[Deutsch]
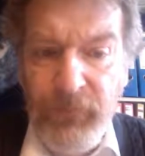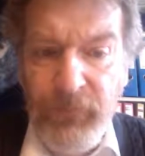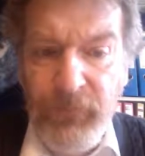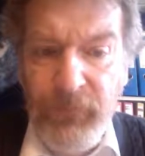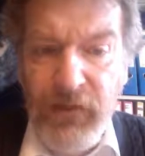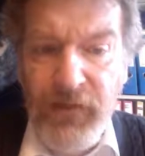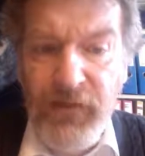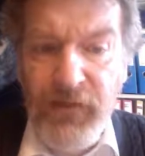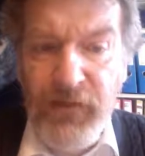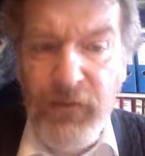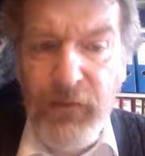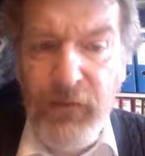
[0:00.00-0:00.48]

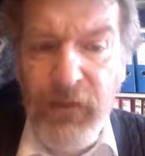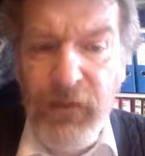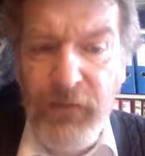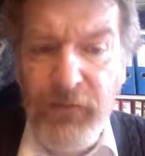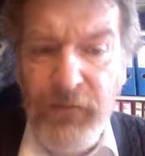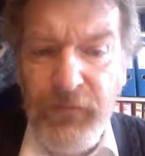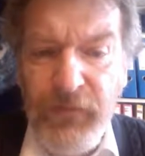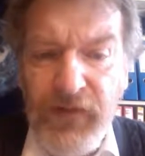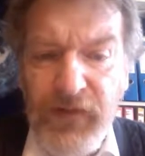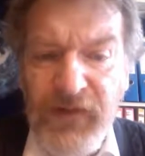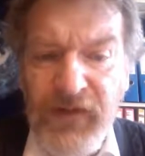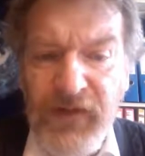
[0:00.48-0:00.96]
Das
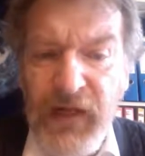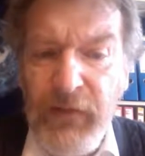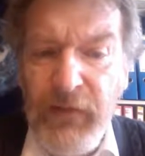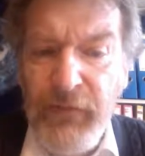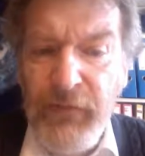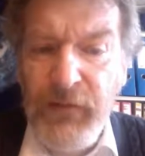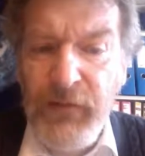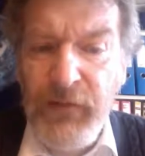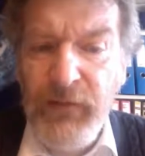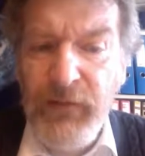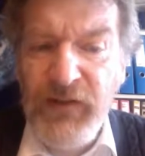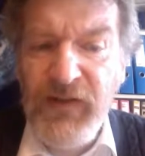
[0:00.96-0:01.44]
Dorf ist
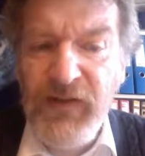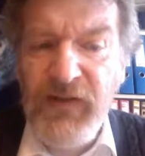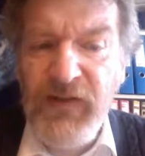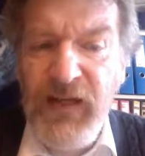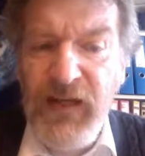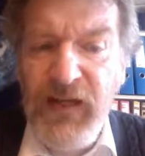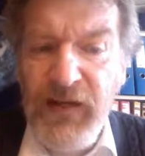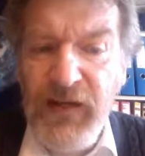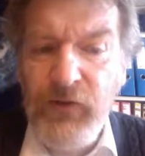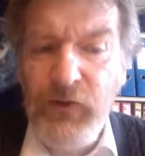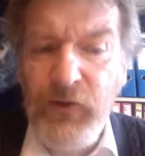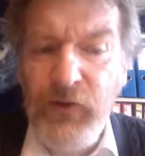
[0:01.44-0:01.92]
einfach nur das
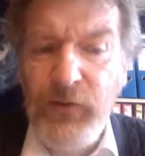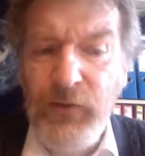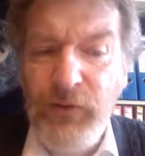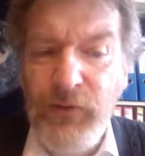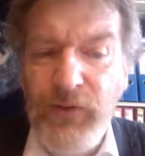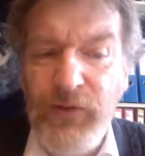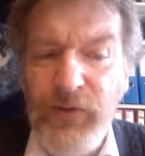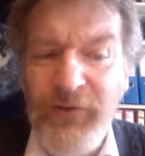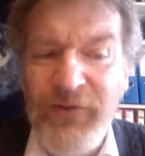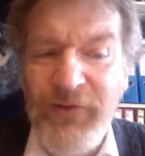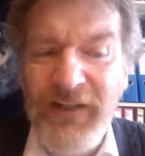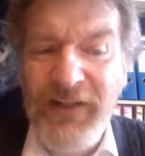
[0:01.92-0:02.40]

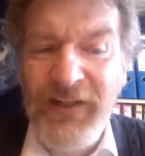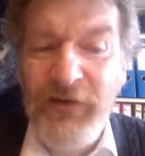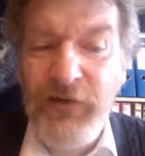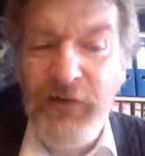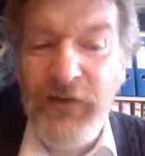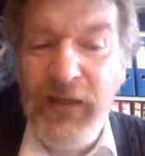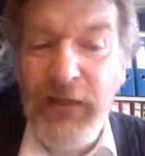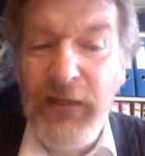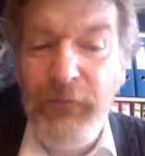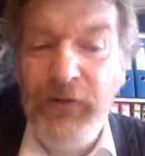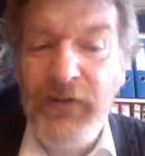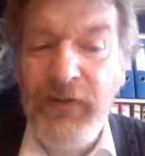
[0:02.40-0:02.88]
Kernstück und ein
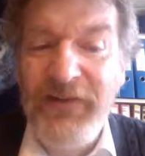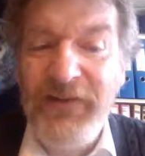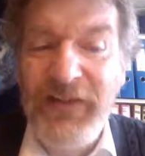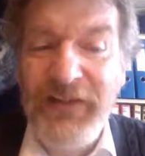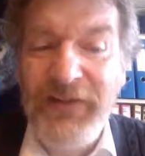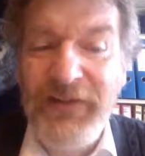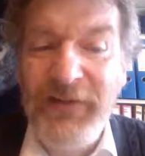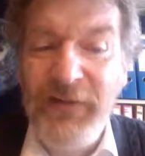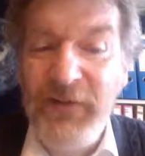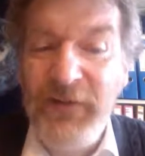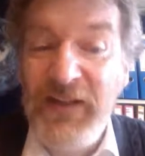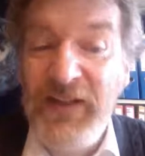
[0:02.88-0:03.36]

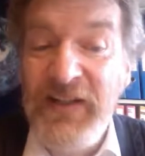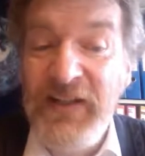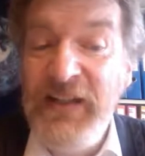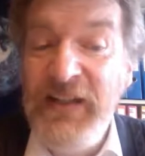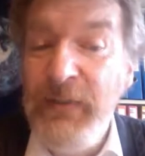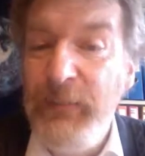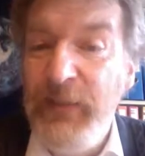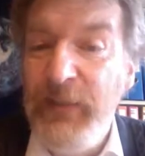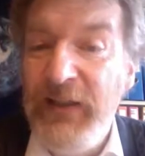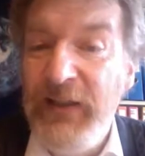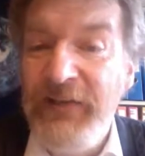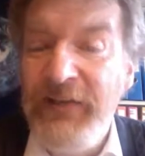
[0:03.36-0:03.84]
Stellvertreter oder
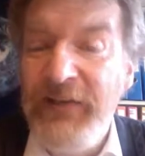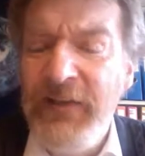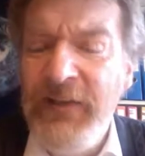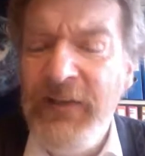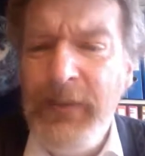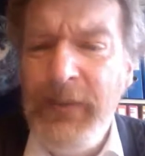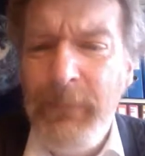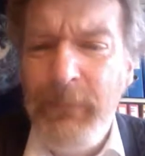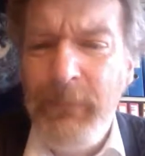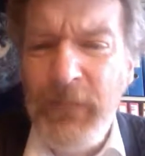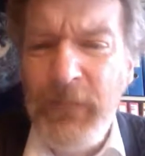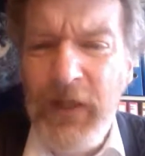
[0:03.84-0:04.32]
Sinnbild,
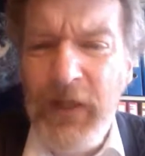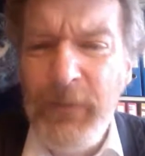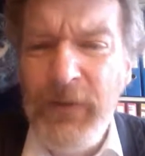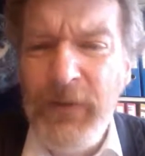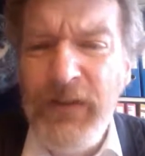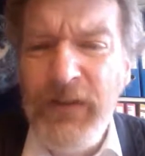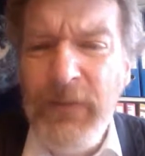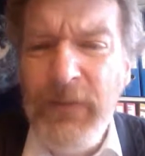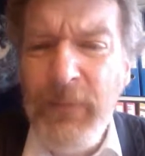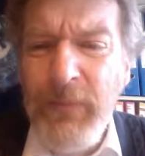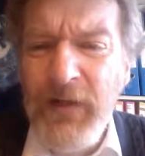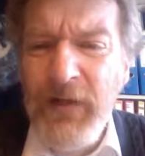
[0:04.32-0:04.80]
aber
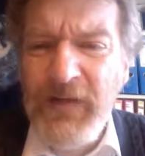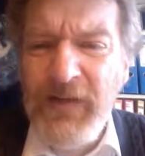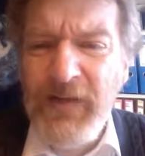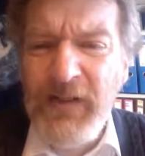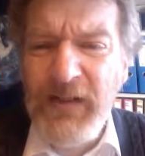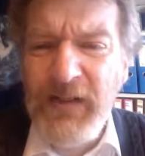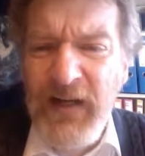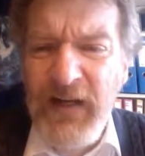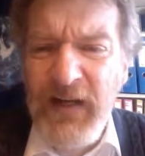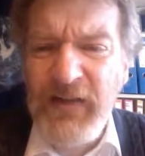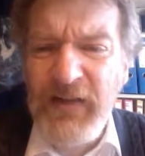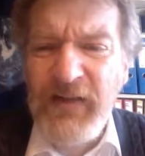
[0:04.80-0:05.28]
niemals der
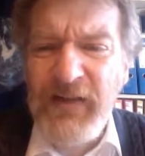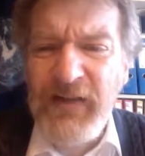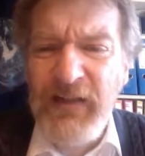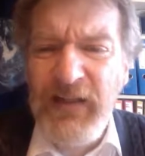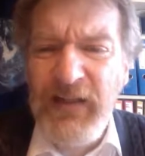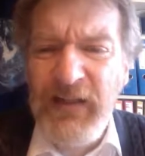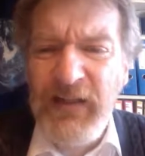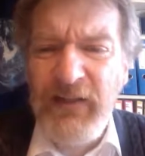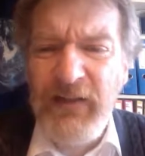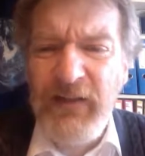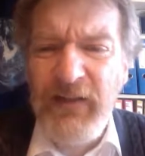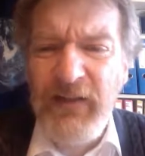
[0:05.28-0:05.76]
ganze
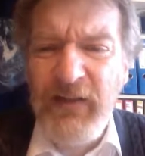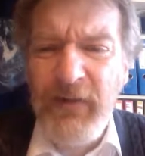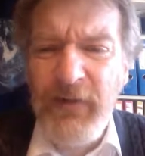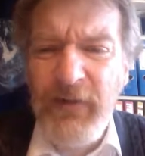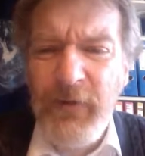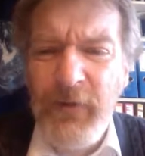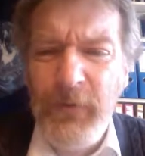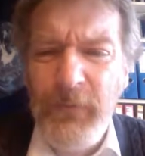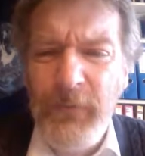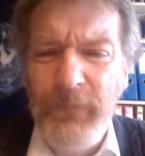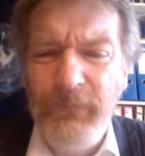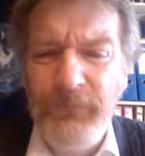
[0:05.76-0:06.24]
ländliche
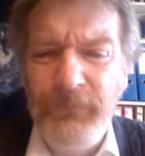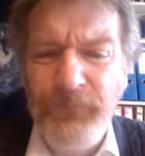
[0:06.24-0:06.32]
Raum.